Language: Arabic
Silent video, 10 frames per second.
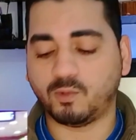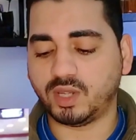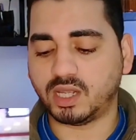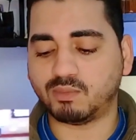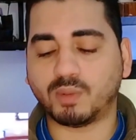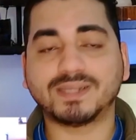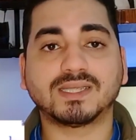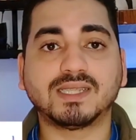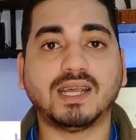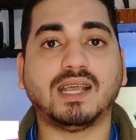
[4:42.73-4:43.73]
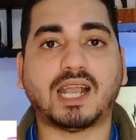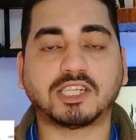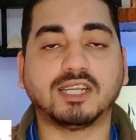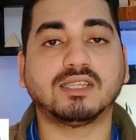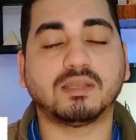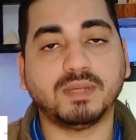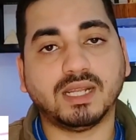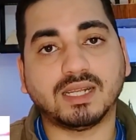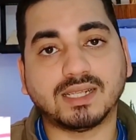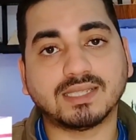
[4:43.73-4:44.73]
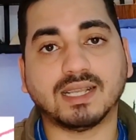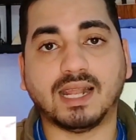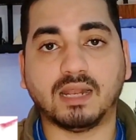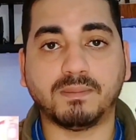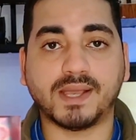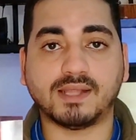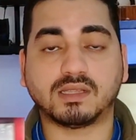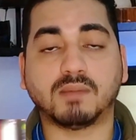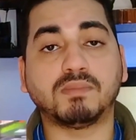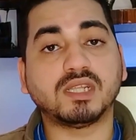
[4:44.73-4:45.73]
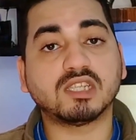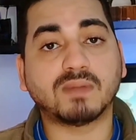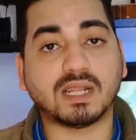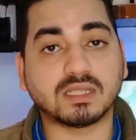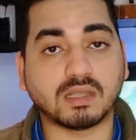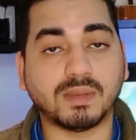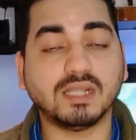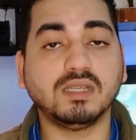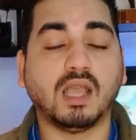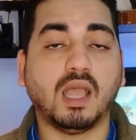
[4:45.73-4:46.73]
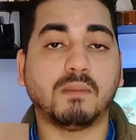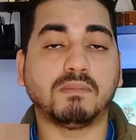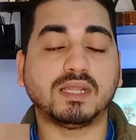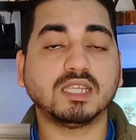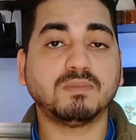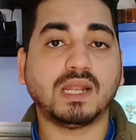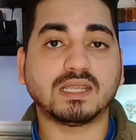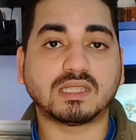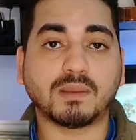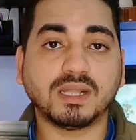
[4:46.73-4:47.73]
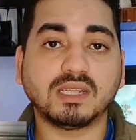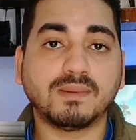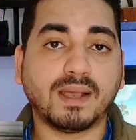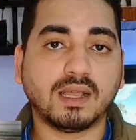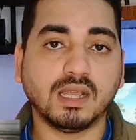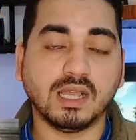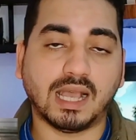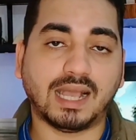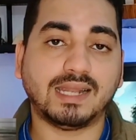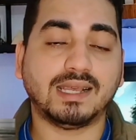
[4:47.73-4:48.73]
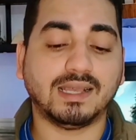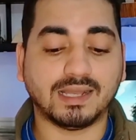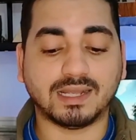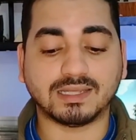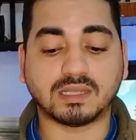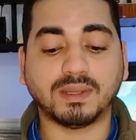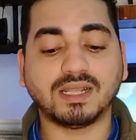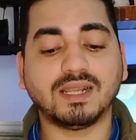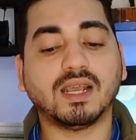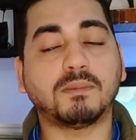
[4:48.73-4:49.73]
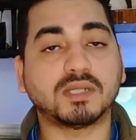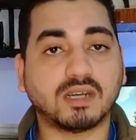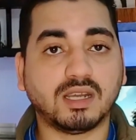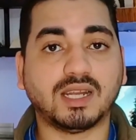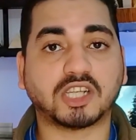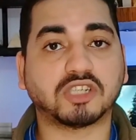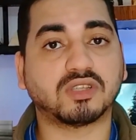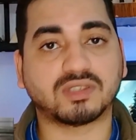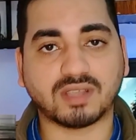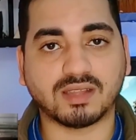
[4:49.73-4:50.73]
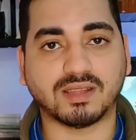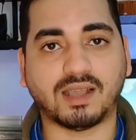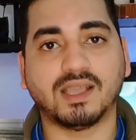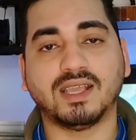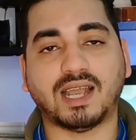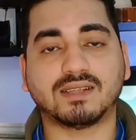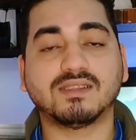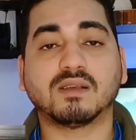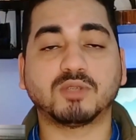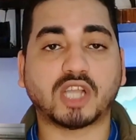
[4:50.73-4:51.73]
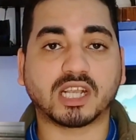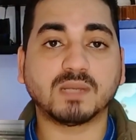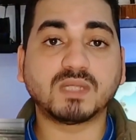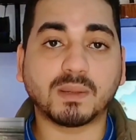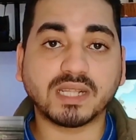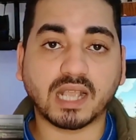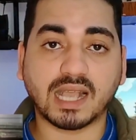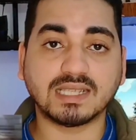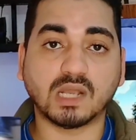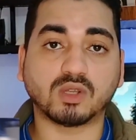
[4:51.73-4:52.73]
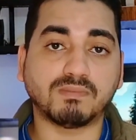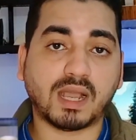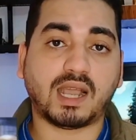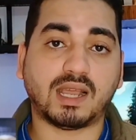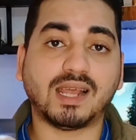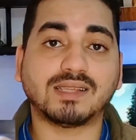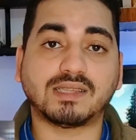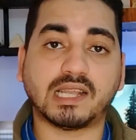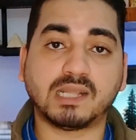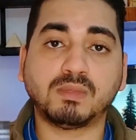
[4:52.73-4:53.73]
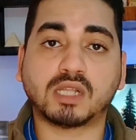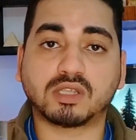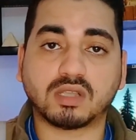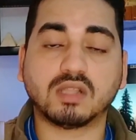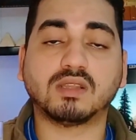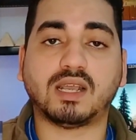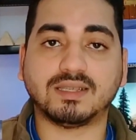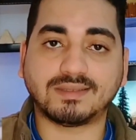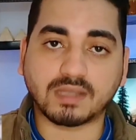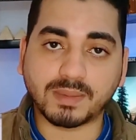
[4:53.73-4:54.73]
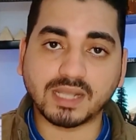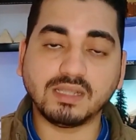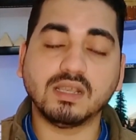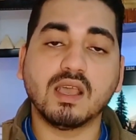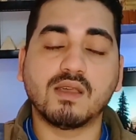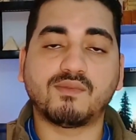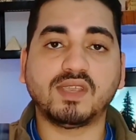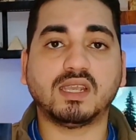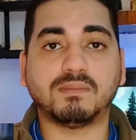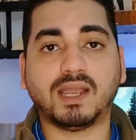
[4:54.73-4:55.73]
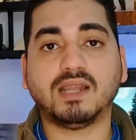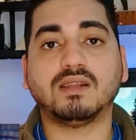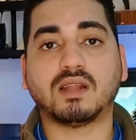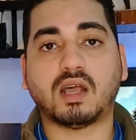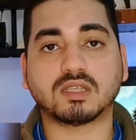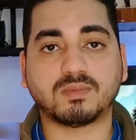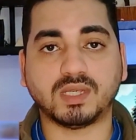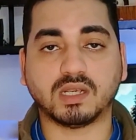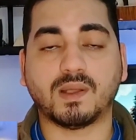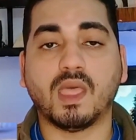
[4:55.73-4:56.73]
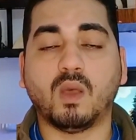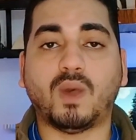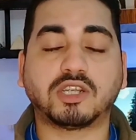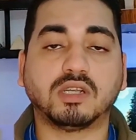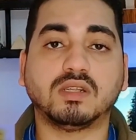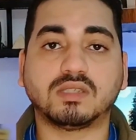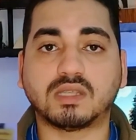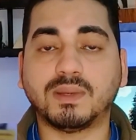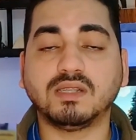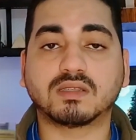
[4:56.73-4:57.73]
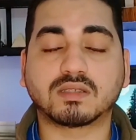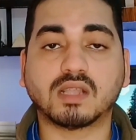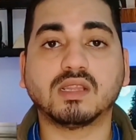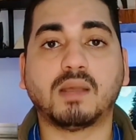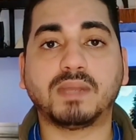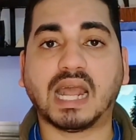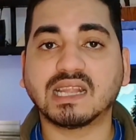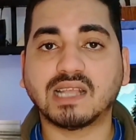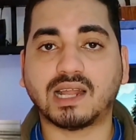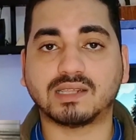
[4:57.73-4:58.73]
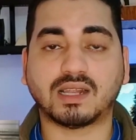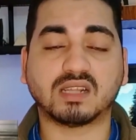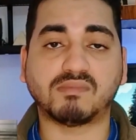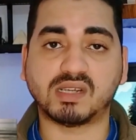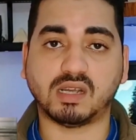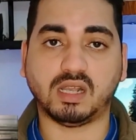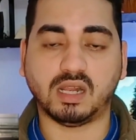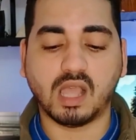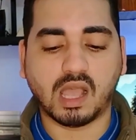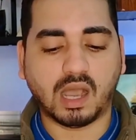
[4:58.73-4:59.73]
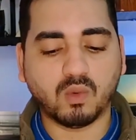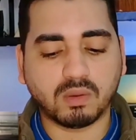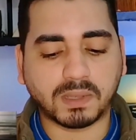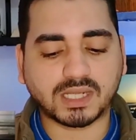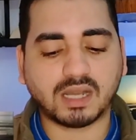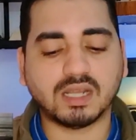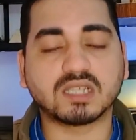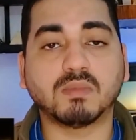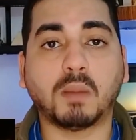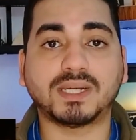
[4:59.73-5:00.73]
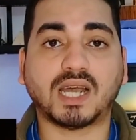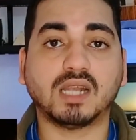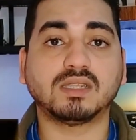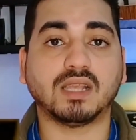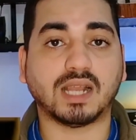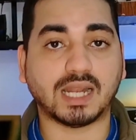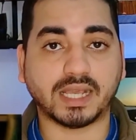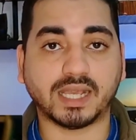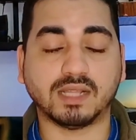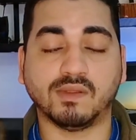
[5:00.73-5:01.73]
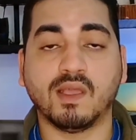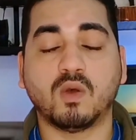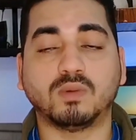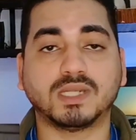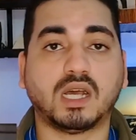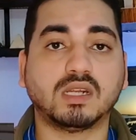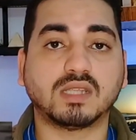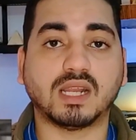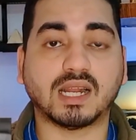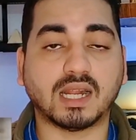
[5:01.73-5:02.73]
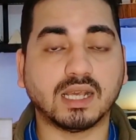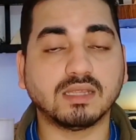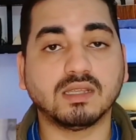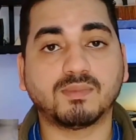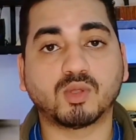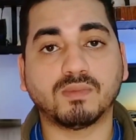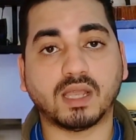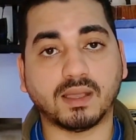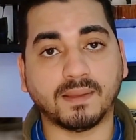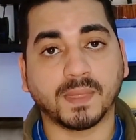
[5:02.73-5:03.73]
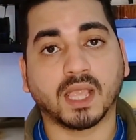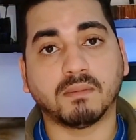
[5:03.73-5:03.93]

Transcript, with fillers: والمبرد ده عشان تبيع للناس الألبان طب بالنسبة للزبادي بالنسبة للزبادي ده بقى انا آه الزبادي ليها مراحل عشان تتصنع حضرتك مش هتجيب زبادي جاهزة وتبيعها لا انت هتبدأ تصنع الزبادي في المحل الخاص بيك وعشان الزبادي يتصنع بيعدي على ثلاث مراحل اول مرحلة اسمها مرحلة الغليان ومرحلة الغليان الغليان دي بتبقى